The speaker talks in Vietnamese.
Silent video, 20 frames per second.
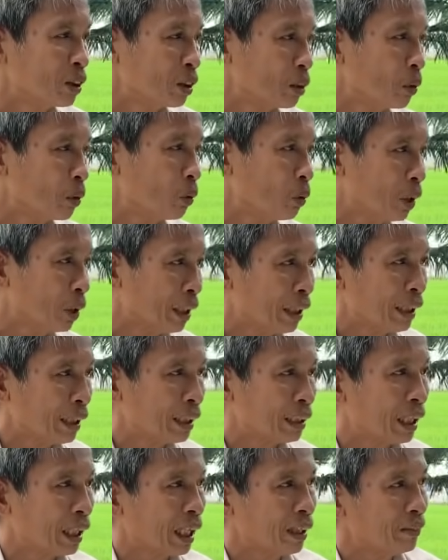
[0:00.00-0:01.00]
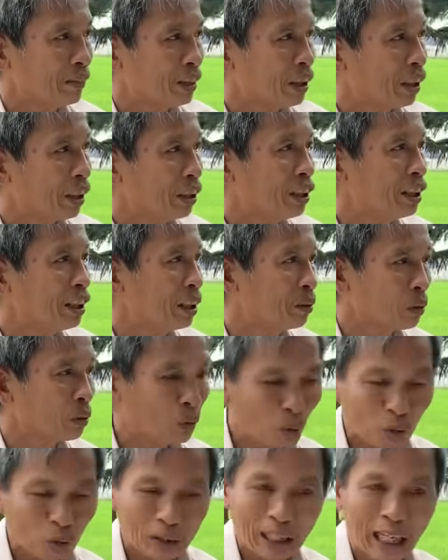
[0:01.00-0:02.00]
tu hiền để giữ trong
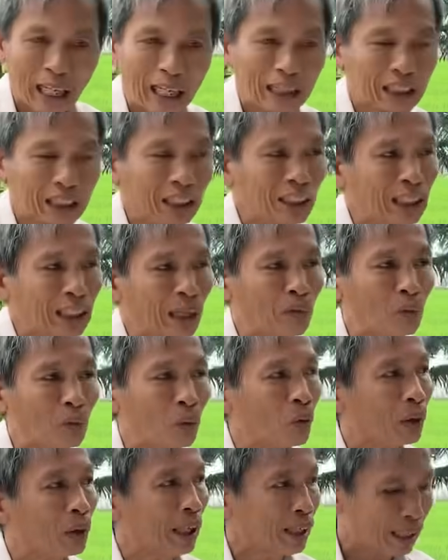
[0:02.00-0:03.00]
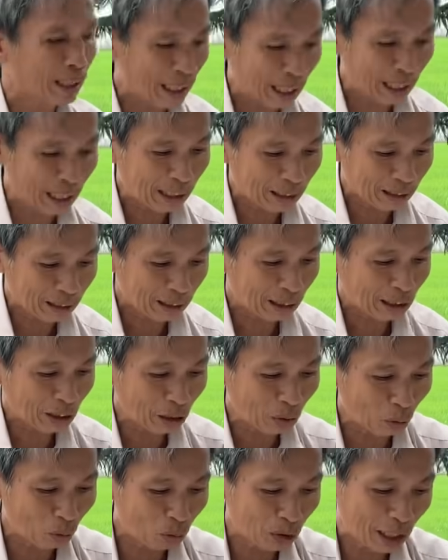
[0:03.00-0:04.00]
khuôn vàng thước ngọc của các ngài thì
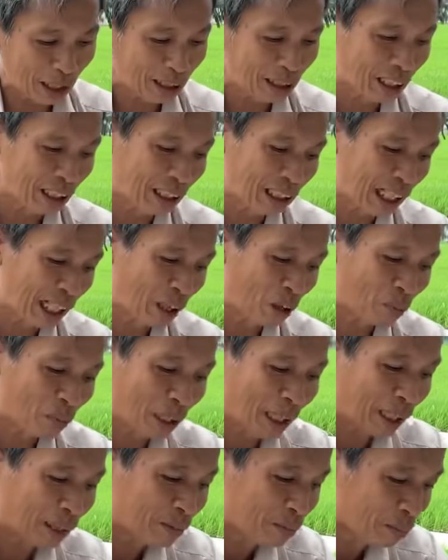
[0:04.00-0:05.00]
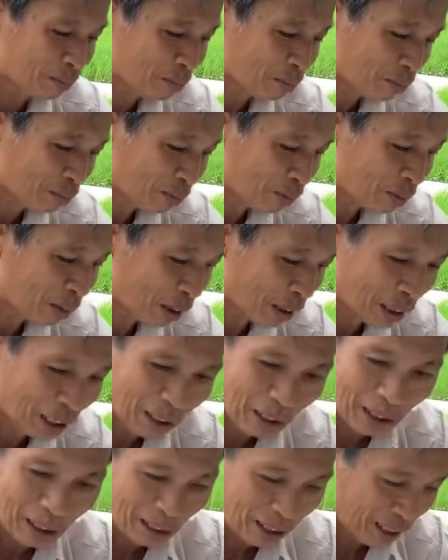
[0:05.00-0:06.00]
nếu gia đình nào mà
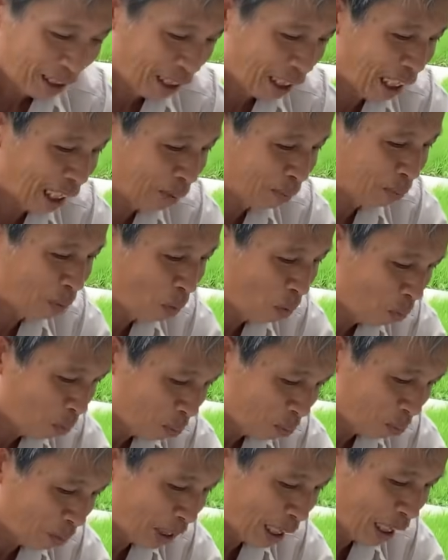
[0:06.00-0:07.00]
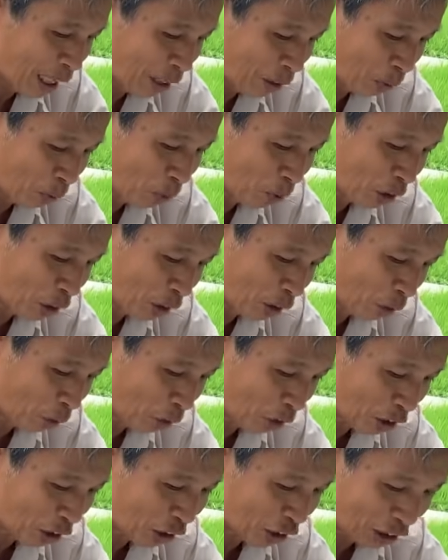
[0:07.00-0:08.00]
hạnh phúc mà hiểu được có
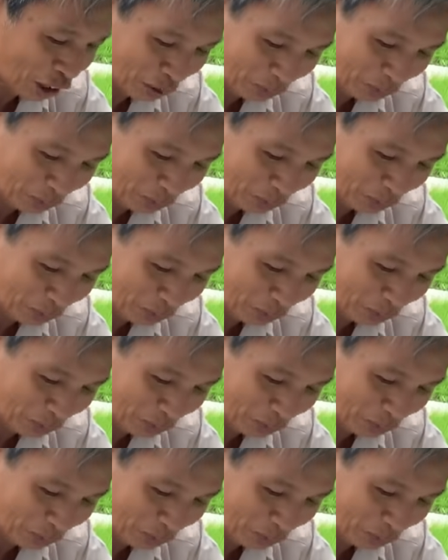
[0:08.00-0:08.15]
duyên với